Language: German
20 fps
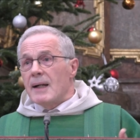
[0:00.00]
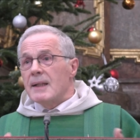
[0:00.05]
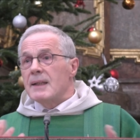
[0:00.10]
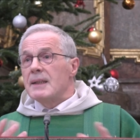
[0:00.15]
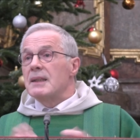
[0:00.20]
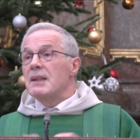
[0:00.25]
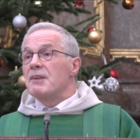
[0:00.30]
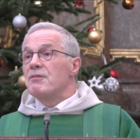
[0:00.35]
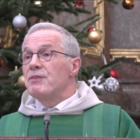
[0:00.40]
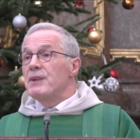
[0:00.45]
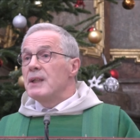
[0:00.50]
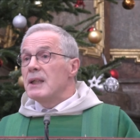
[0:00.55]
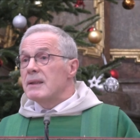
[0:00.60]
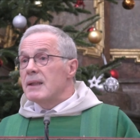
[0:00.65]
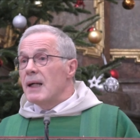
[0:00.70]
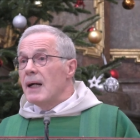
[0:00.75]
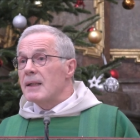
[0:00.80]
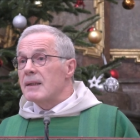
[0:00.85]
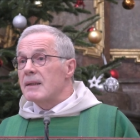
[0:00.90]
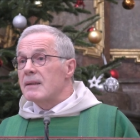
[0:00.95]

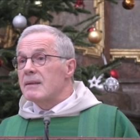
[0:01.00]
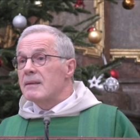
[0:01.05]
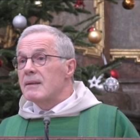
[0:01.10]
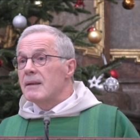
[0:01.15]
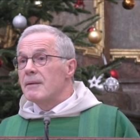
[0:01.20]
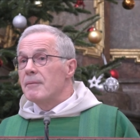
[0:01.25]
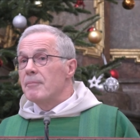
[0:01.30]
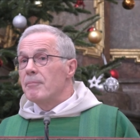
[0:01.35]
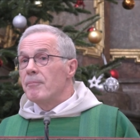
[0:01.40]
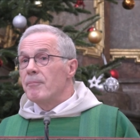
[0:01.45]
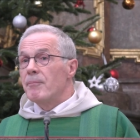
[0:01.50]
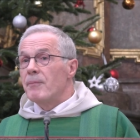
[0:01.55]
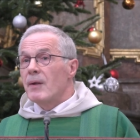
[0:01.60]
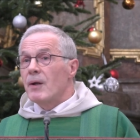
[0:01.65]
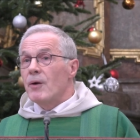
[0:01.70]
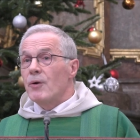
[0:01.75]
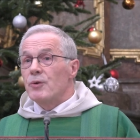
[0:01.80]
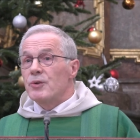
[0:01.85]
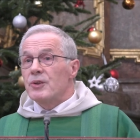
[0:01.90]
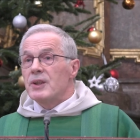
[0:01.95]
aktiviert hat,
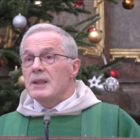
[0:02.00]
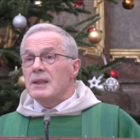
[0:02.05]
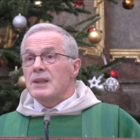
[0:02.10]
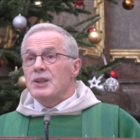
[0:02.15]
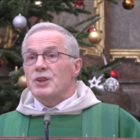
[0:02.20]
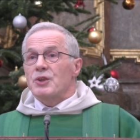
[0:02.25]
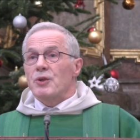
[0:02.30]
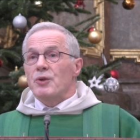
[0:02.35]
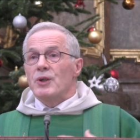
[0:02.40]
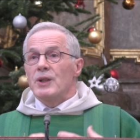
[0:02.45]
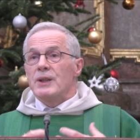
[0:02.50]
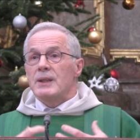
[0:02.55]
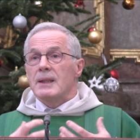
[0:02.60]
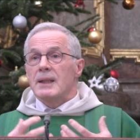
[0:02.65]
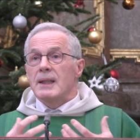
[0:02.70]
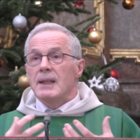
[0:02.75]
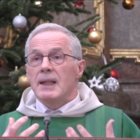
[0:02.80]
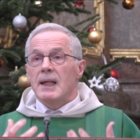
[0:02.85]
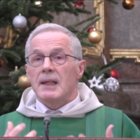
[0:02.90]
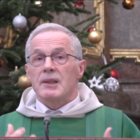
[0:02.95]
und es soll
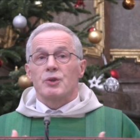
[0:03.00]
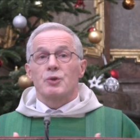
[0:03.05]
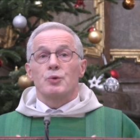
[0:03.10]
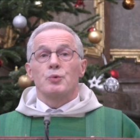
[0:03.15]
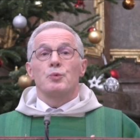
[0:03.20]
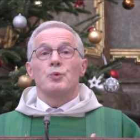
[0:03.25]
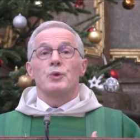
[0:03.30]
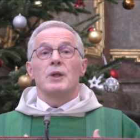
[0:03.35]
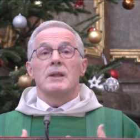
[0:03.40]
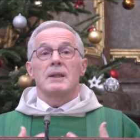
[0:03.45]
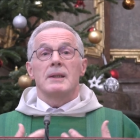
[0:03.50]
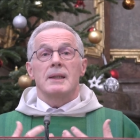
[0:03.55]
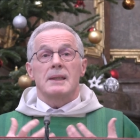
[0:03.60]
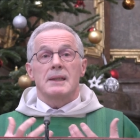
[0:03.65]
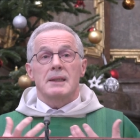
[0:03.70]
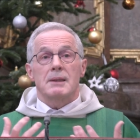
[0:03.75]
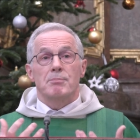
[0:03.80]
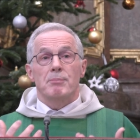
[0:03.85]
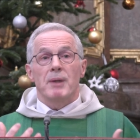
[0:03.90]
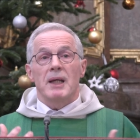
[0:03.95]
die Natur
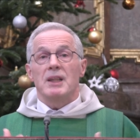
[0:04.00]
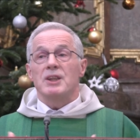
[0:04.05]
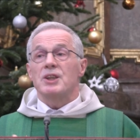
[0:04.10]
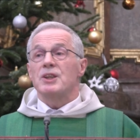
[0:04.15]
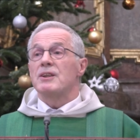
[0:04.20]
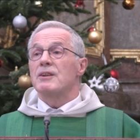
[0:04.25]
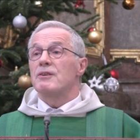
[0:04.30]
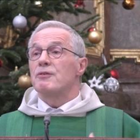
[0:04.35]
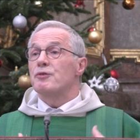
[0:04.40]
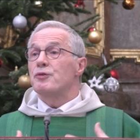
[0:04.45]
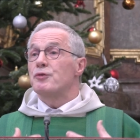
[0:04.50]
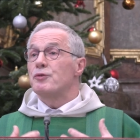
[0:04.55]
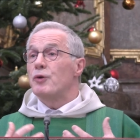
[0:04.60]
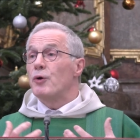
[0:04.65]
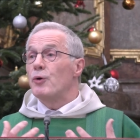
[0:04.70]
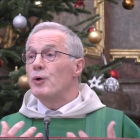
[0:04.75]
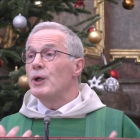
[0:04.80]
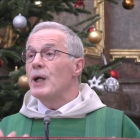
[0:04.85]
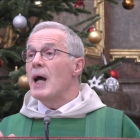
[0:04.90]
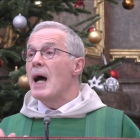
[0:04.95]
des Menschen
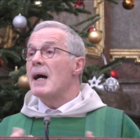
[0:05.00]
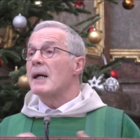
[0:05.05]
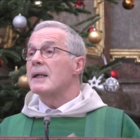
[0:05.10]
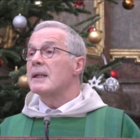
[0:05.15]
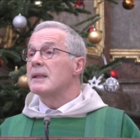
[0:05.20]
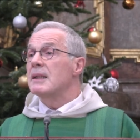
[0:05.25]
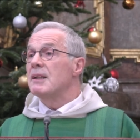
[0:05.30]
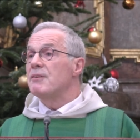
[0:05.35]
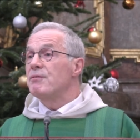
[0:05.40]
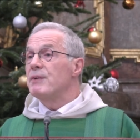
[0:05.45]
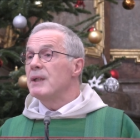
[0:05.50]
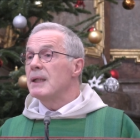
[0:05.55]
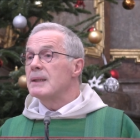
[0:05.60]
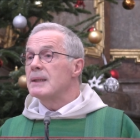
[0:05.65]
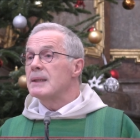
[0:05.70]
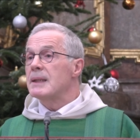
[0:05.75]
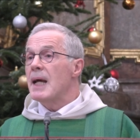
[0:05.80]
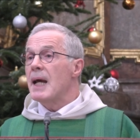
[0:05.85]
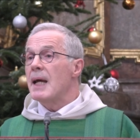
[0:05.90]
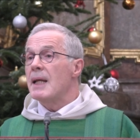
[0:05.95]
voll
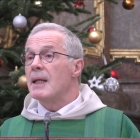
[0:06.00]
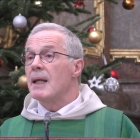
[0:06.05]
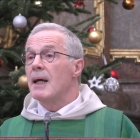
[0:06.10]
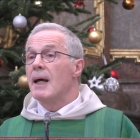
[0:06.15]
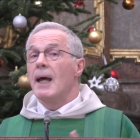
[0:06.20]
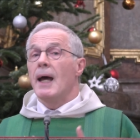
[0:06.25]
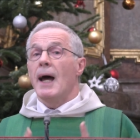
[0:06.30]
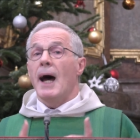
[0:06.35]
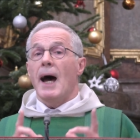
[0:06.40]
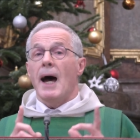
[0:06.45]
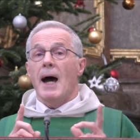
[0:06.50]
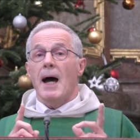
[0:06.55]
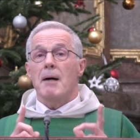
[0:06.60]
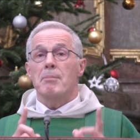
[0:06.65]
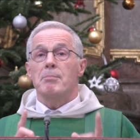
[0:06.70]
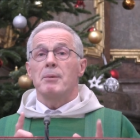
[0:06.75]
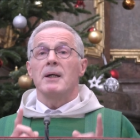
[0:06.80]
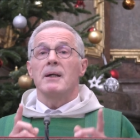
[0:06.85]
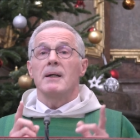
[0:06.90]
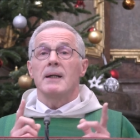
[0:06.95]
aktiviert sein,
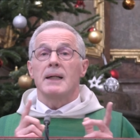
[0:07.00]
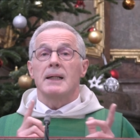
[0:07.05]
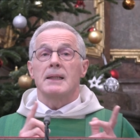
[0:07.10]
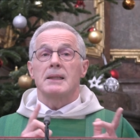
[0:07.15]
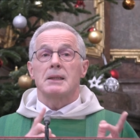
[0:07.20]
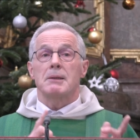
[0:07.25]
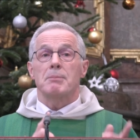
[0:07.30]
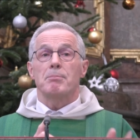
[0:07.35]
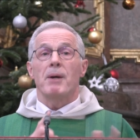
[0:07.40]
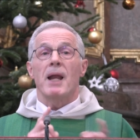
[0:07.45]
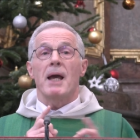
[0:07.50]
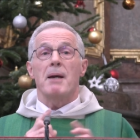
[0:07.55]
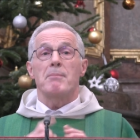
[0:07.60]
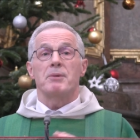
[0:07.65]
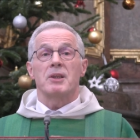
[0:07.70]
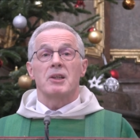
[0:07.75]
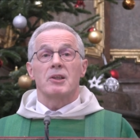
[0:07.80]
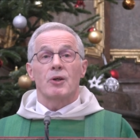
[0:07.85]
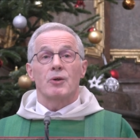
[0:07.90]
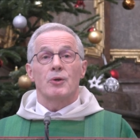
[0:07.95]
aber es
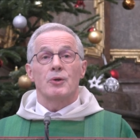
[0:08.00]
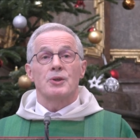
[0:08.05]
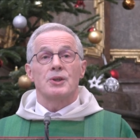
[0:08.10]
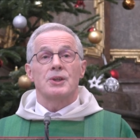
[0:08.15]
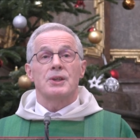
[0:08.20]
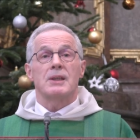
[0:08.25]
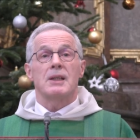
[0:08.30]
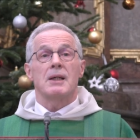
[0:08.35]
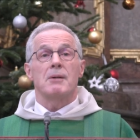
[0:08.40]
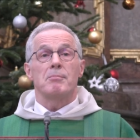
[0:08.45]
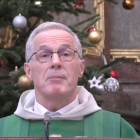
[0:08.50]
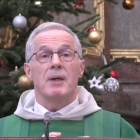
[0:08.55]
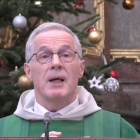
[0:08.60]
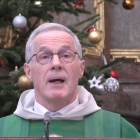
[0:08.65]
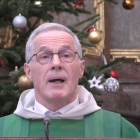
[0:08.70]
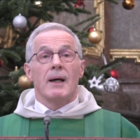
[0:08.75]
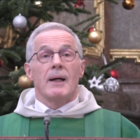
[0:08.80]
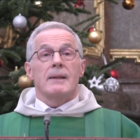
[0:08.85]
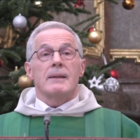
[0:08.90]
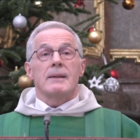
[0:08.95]
bleibt
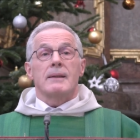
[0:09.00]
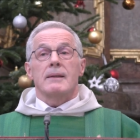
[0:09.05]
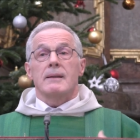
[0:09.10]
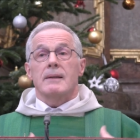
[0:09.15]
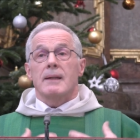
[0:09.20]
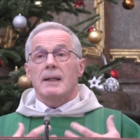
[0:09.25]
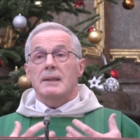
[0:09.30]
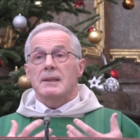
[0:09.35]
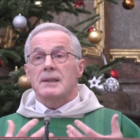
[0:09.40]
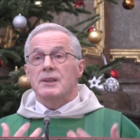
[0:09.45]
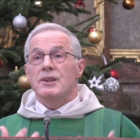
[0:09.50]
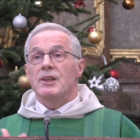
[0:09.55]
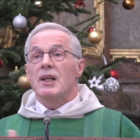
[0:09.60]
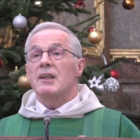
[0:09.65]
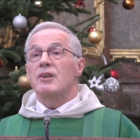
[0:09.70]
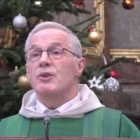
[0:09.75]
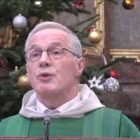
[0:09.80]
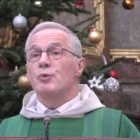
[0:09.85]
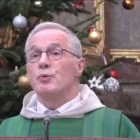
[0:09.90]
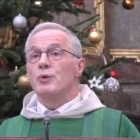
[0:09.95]
trotzdem das
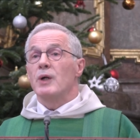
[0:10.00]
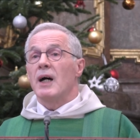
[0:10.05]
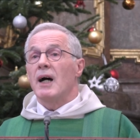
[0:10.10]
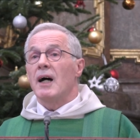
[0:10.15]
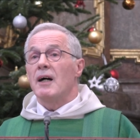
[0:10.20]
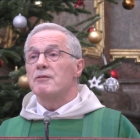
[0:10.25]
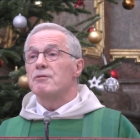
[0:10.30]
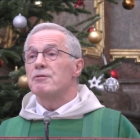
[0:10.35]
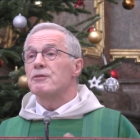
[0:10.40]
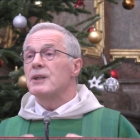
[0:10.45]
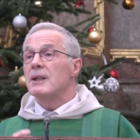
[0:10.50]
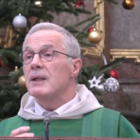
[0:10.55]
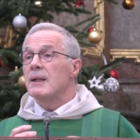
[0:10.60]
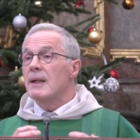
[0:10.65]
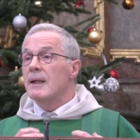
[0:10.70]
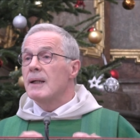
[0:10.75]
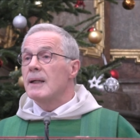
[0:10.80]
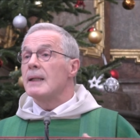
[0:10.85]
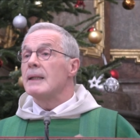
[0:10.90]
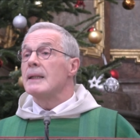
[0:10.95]

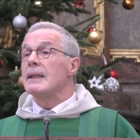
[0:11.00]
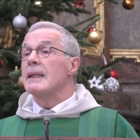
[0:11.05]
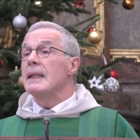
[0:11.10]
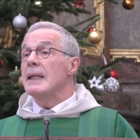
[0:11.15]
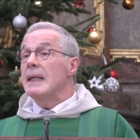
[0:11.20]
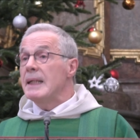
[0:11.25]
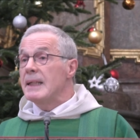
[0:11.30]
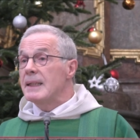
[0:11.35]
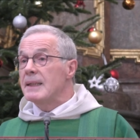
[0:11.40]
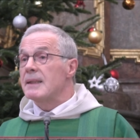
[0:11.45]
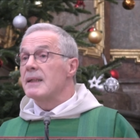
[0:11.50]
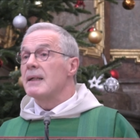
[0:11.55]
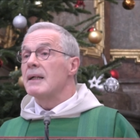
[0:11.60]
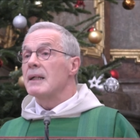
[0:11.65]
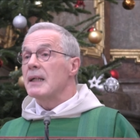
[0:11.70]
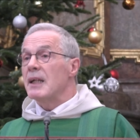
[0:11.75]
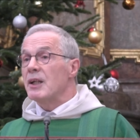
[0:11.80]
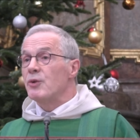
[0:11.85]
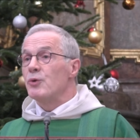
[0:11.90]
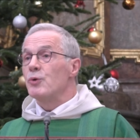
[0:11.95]
Naturhafte
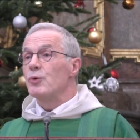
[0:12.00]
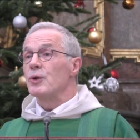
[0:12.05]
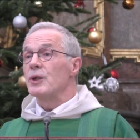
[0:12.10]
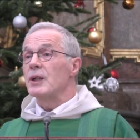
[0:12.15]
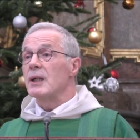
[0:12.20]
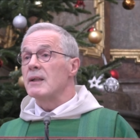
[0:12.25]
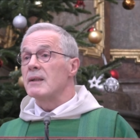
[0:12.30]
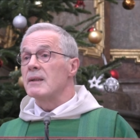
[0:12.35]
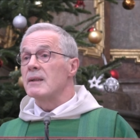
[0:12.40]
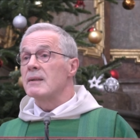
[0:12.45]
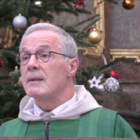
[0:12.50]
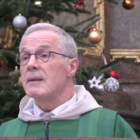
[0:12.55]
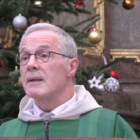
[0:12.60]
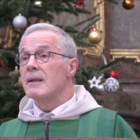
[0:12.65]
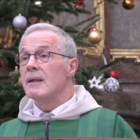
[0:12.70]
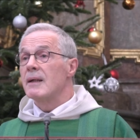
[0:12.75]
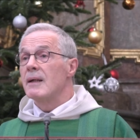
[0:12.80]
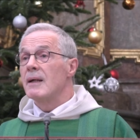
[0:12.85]
nicht genügend.